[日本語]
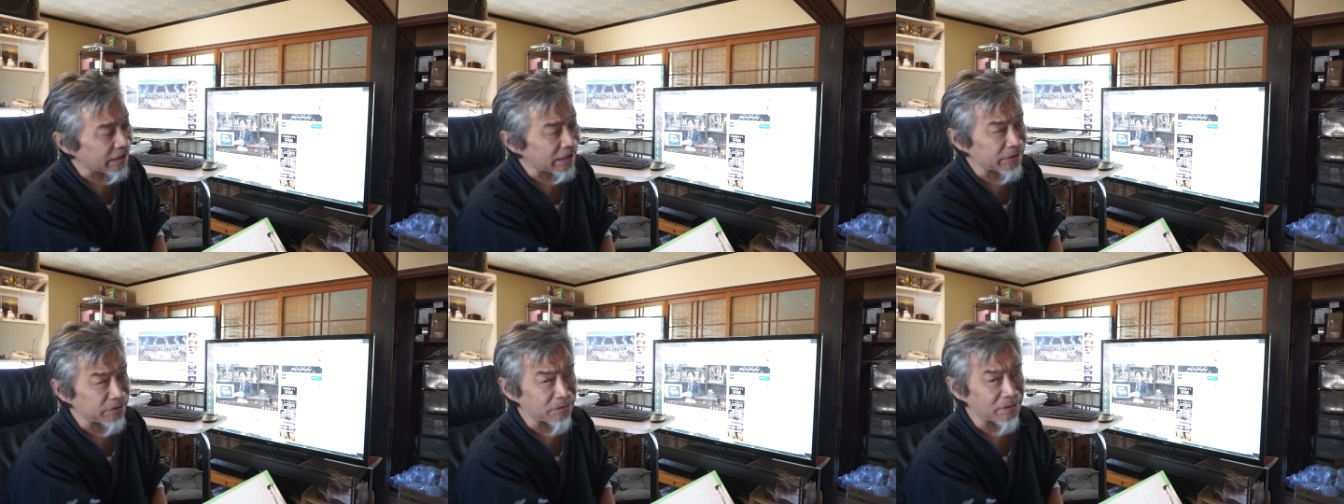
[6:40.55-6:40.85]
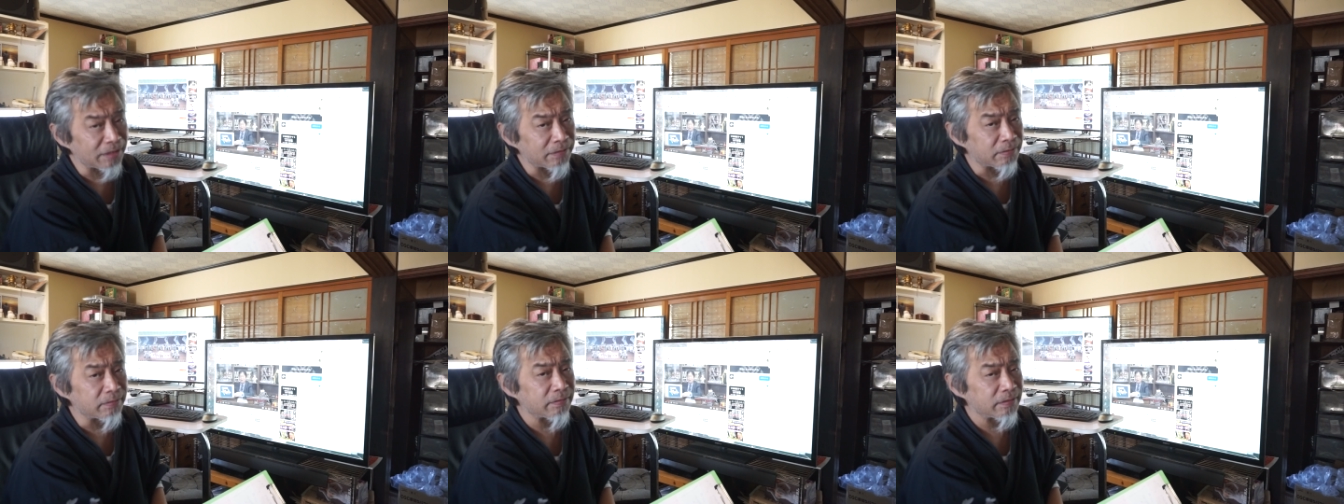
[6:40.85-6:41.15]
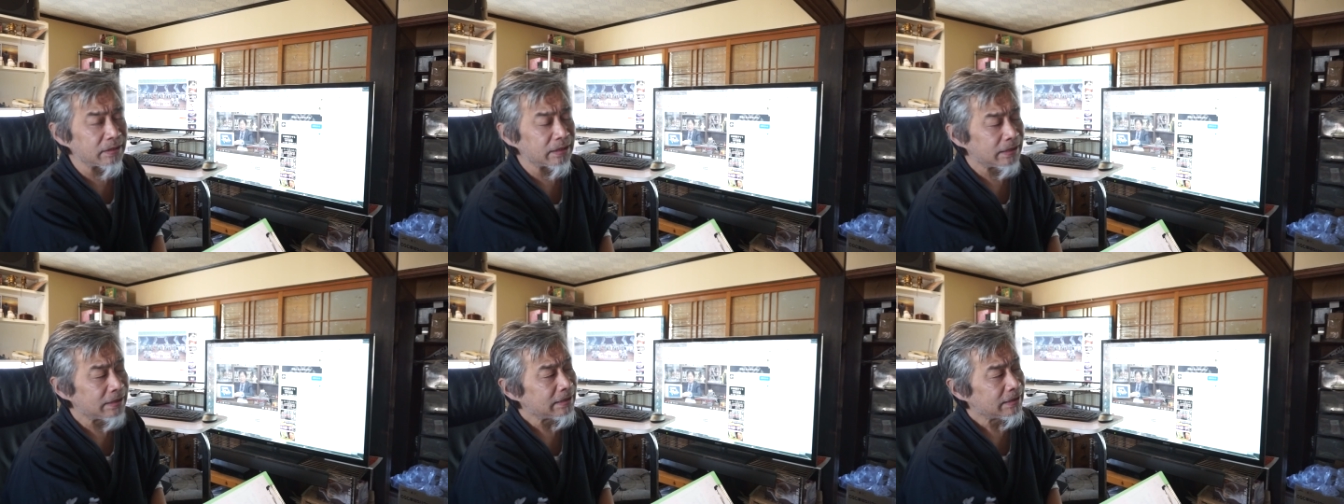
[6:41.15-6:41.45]
海トラフ
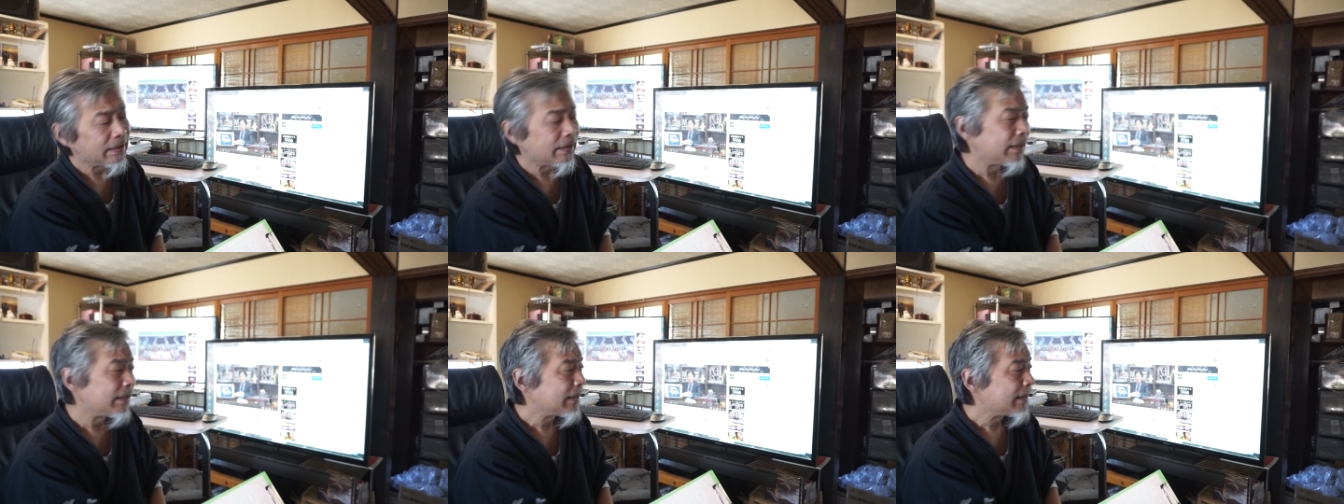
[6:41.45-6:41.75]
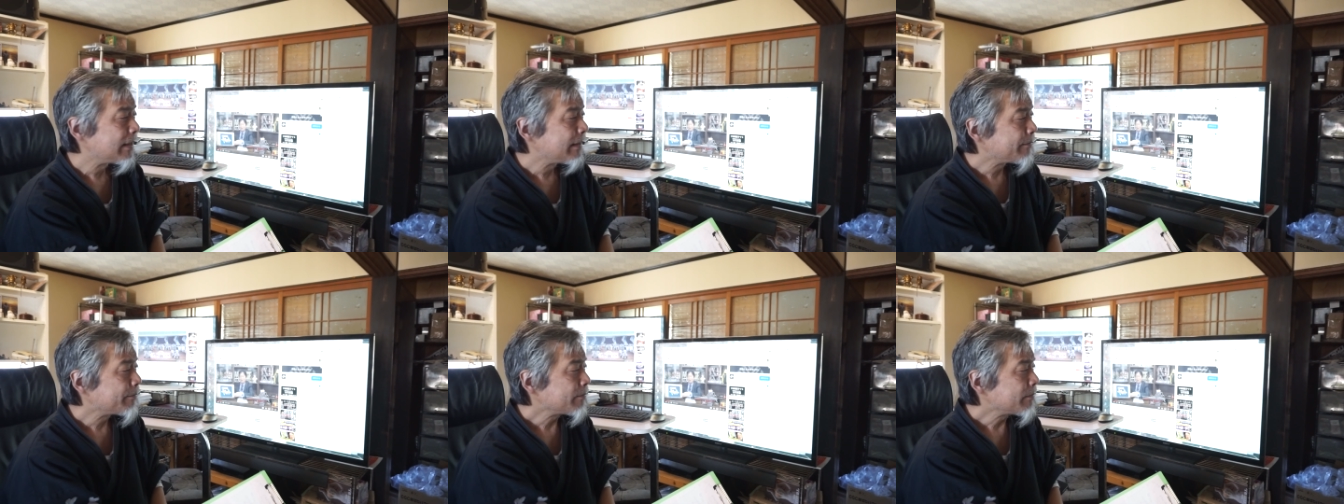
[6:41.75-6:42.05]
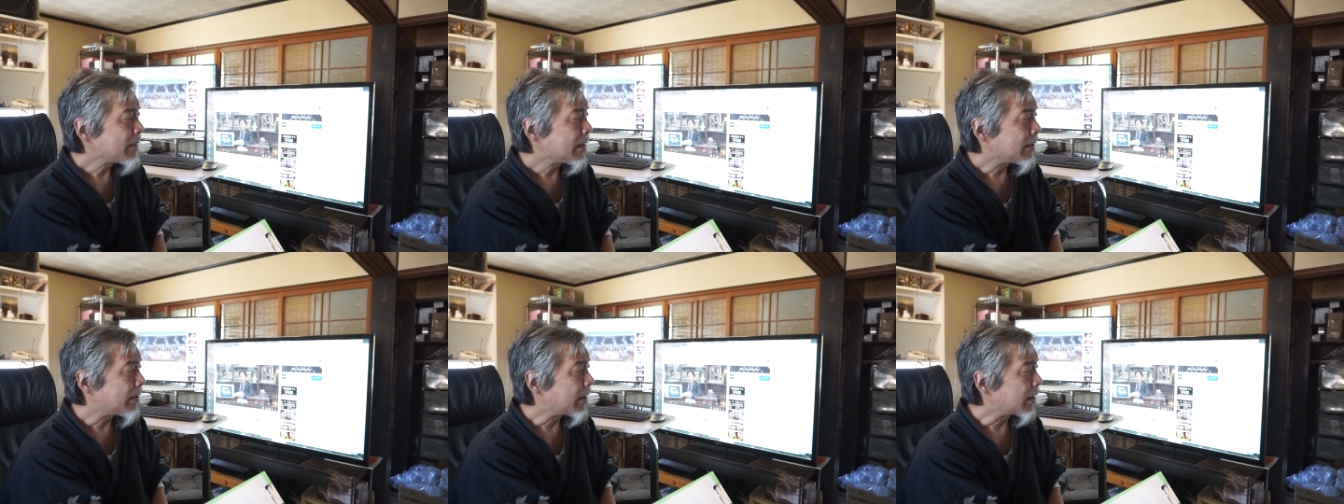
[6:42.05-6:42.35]

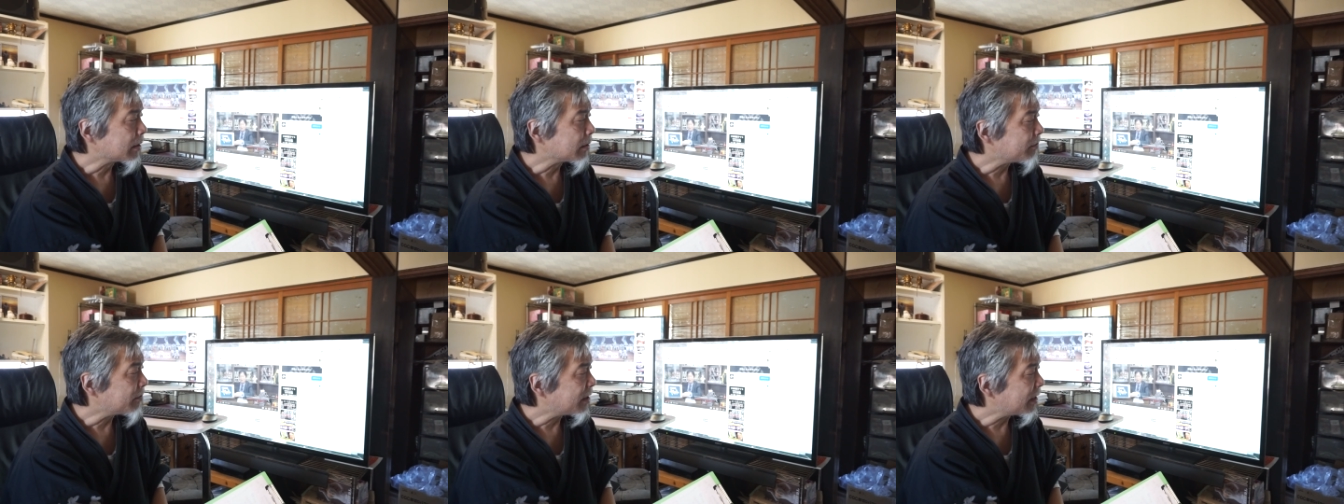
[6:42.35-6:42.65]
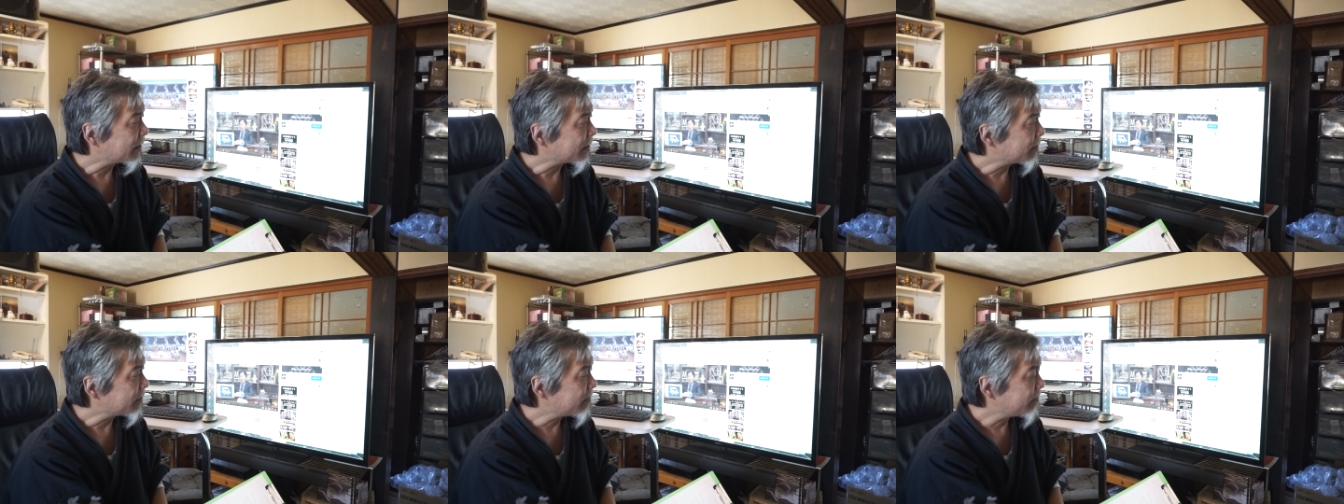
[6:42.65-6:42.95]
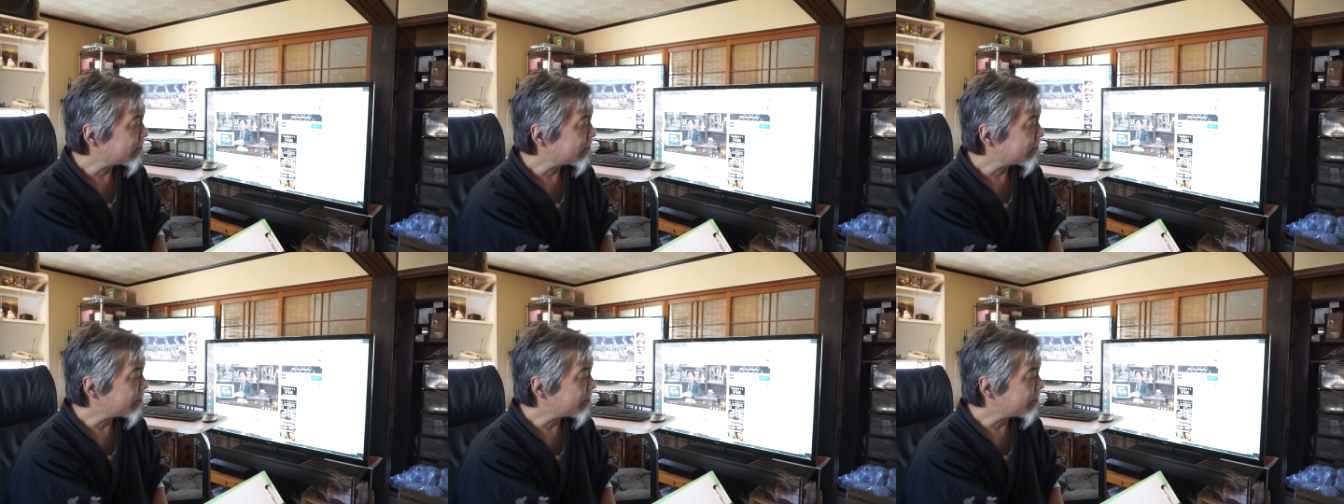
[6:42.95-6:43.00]
あとまあ